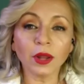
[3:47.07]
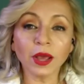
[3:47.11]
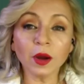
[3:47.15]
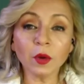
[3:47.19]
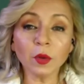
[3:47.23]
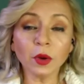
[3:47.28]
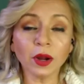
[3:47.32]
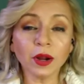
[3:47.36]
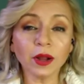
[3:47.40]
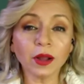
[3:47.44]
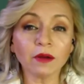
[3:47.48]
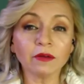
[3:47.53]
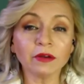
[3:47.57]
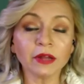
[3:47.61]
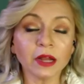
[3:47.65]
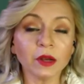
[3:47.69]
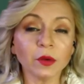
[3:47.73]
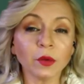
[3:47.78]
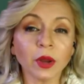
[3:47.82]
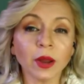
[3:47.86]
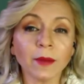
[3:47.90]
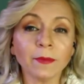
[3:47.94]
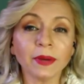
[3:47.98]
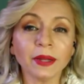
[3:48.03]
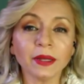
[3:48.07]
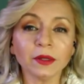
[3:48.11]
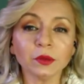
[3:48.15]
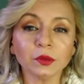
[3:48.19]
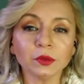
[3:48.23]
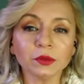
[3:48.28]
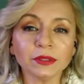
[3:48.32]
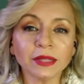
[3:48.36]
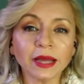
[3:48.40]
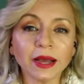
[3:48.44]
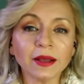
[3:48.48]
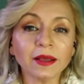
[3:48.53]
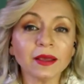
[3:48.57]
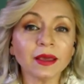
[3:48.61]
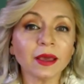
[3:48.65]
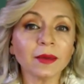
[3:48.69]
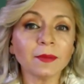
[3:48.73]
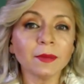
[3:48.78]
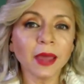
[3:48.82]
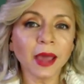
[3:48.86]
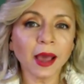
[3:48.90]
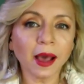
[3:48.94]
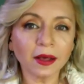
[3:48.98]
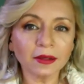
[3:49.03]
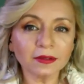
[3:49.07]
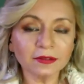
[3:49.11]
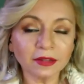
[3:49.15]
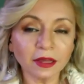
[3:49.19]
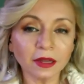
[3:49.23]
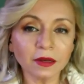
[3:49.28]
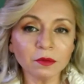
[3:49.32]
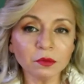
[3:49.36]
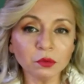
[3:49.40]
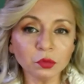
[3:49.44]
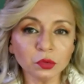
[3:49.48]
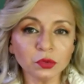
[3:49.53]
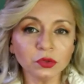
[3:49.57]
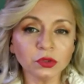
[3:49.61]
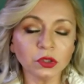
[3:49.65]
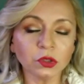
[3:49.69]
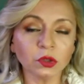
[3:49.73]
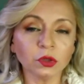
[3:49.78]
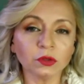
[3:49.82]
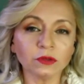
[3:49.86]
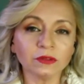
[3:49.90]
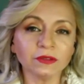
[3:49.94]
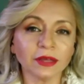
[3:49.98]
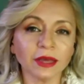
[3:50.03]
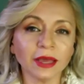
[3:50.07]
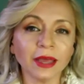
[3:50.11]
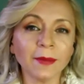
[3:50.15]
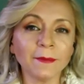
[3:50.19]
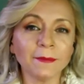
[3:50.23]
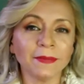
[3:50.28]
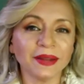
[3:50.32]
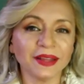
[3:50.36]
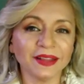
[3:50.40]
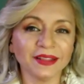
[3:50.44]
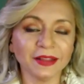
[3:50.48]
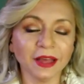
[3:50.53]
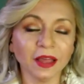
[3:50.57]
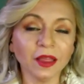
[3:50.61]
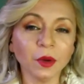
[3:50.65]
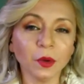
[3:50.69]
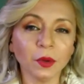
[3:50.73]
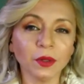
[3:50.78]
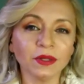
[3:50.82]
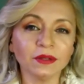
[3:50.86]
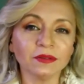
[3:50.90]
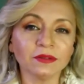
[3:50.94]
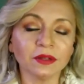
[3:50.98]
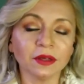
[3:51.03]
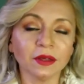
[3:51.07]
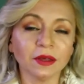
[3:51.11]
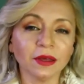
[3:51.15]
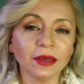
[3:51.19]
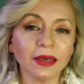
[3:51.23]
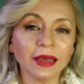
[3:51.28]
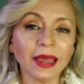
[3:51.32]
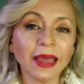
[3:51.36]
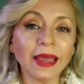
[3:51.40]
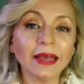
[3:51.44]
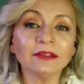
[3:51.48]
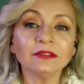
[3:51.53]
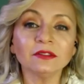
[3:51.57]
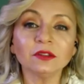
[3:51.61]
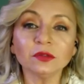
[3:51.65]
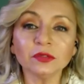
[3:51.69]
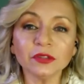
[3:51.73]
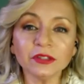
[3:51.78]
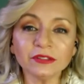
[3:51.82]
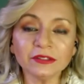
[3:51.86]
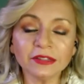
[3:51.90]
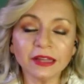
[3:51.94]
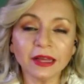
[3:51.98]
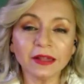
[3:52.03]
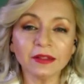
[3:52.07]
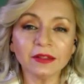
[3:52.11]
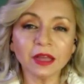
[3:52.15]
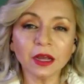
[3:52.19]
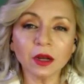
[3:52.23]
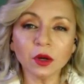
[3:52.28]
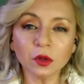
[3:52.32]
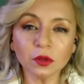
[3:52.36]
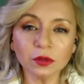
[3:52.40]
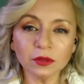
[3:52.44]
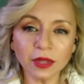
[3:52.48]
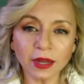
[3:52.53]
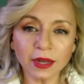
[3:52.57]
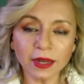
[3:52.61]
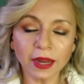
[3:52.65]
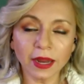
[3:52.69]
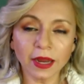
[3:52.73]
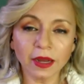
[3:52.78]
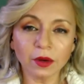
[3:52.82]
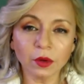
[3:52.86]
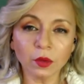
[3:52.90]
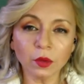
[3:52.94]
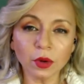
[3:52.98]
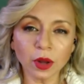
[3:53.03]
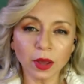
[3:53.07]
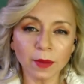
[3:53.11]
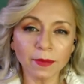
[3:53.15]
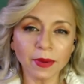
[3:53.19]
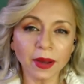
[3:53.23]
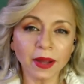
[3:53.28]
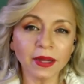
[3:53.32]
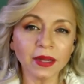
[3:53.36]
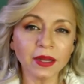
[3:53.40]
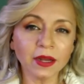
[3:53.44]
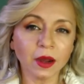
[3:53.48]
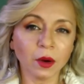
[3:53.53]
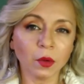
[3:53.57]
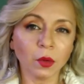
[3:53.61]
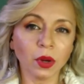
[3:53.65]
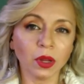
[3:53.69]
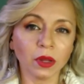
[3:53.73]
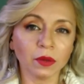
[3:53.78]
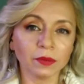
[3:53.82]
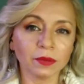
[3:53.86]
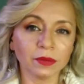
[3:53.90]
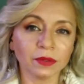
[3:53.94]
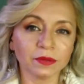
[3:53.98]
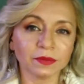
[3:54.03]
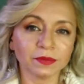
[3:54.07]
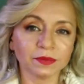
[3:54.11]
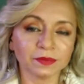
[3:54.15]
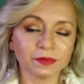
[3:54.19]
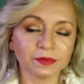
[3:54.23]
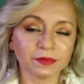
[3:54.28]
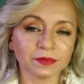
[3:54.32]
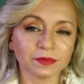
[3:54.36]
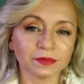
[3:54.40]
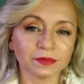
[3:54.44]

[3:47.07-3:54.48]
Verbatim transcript: Ahora, Juan Gabriel, una pregunta que me hacen muchos emprendedores. ¿Es suficiente con tener una página web?